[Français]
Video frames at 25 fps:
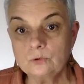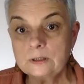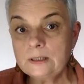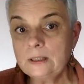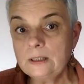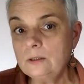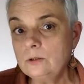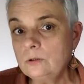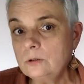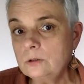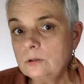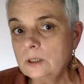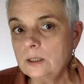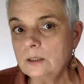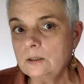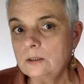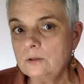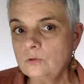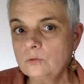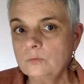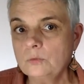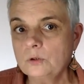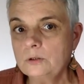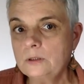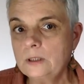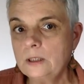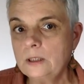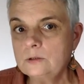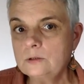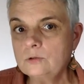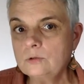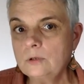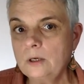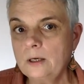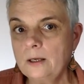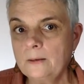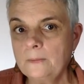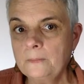C'est OK que ton mental
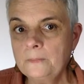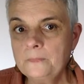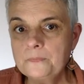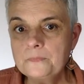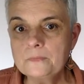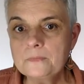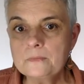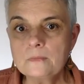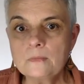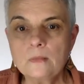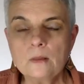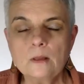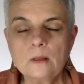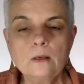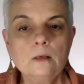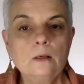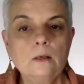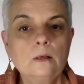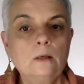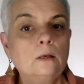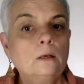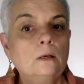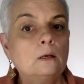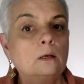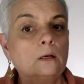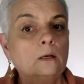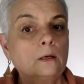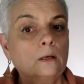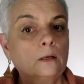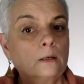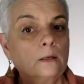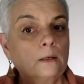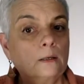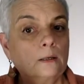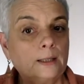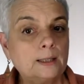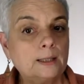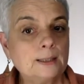soit là.
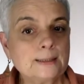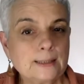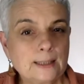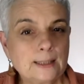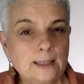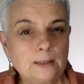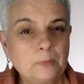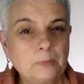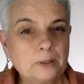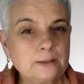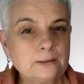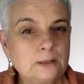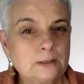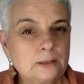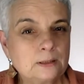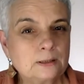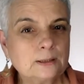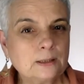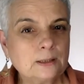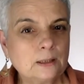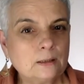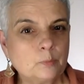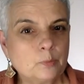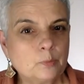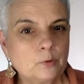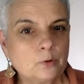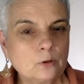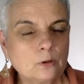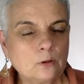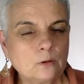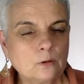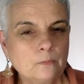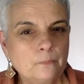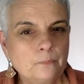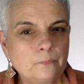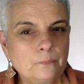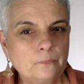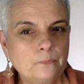Qu'est-ce qu'elle m'indique, cette peur